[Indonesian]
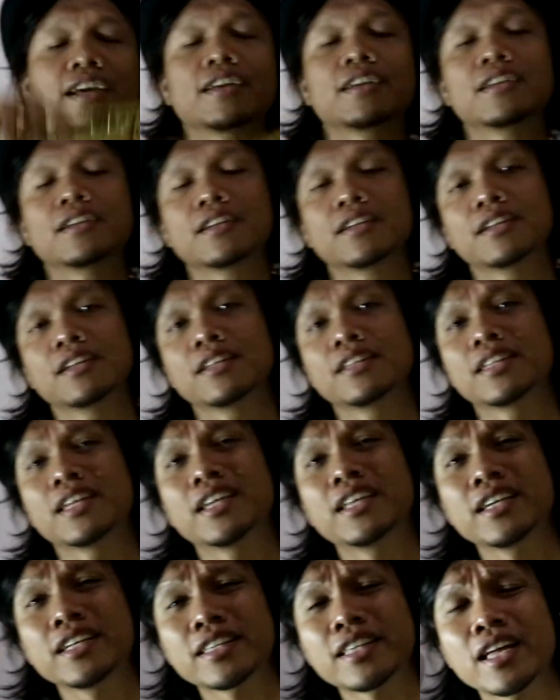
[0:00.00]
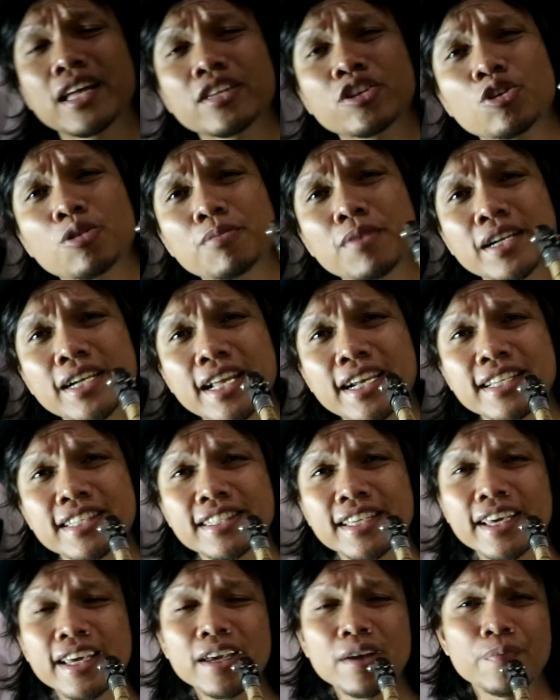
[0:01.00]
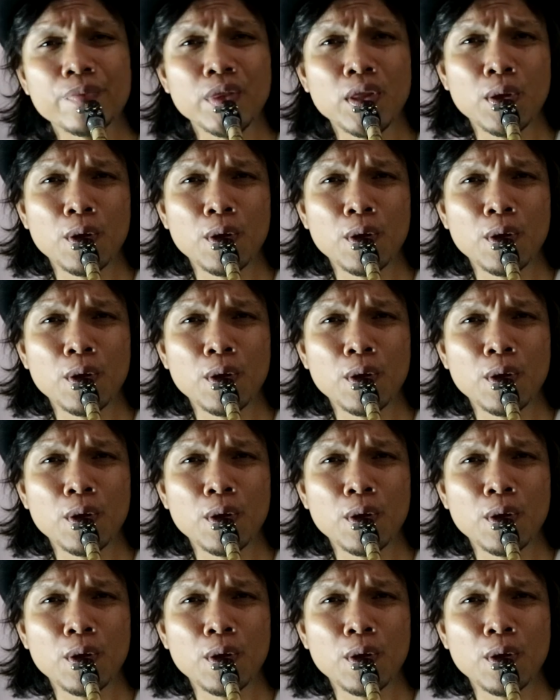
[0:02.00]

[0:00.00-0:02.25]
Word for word: ya. jadi kita coba dari C